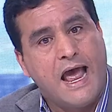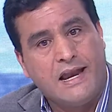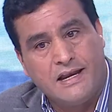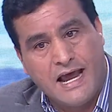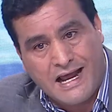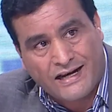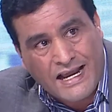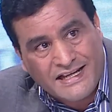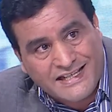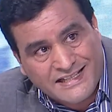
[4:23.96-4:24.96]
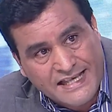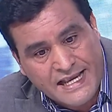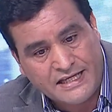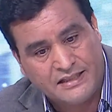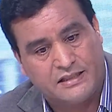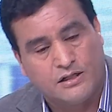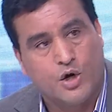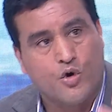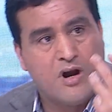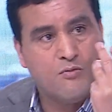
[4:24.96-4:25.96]
الرئيس السيد
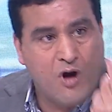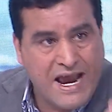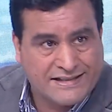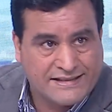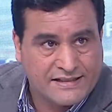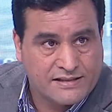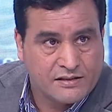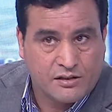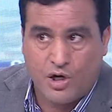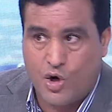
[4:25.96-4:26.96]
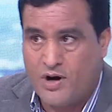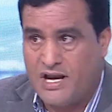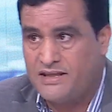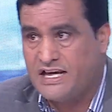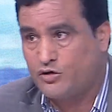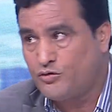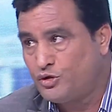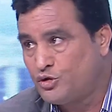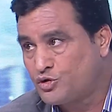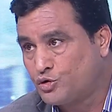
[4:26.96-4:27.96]
هو المؤسس هو الذي يكتب
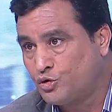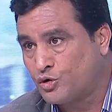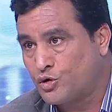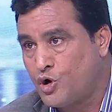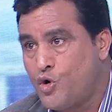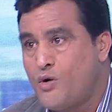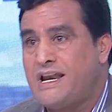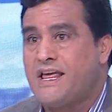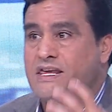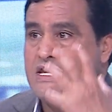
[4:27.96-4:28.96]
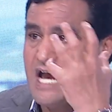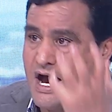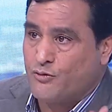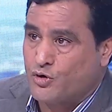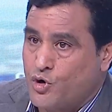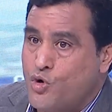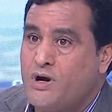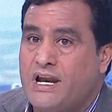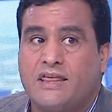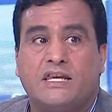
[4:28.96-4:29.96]
الدستور هو الذي يأمر
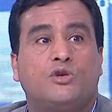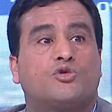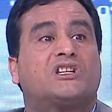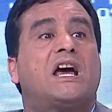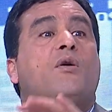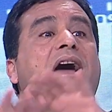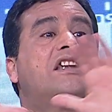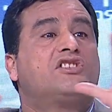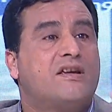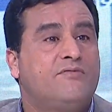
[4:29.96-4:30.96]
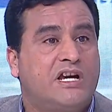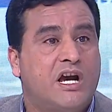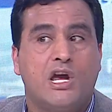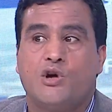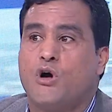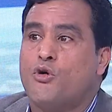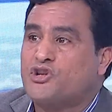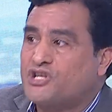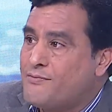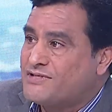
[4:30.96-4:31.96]
هو الذي يشع على الجميع وهو
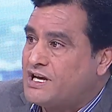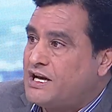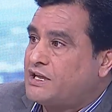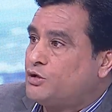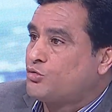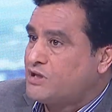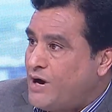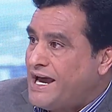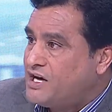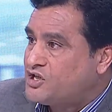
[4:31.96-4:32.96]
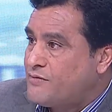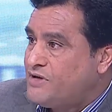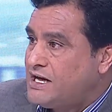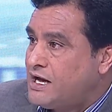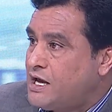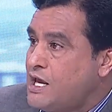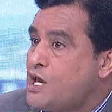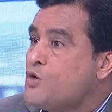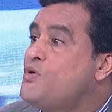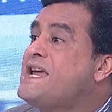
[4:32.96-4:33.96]
الشمس التي تضيء على الجميع
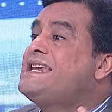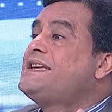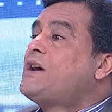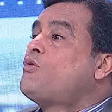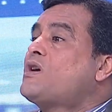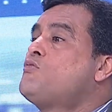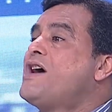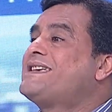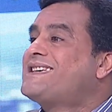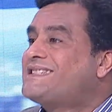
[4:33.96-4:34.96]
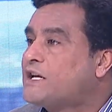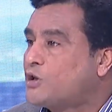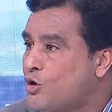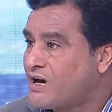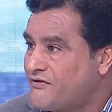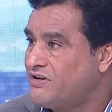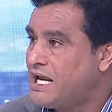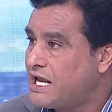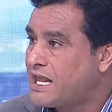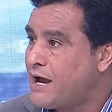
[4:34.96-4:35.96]
وين دور المؤسسات الأخرى في
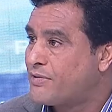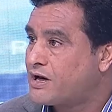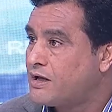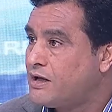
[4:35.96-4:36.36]
نهاية الأمر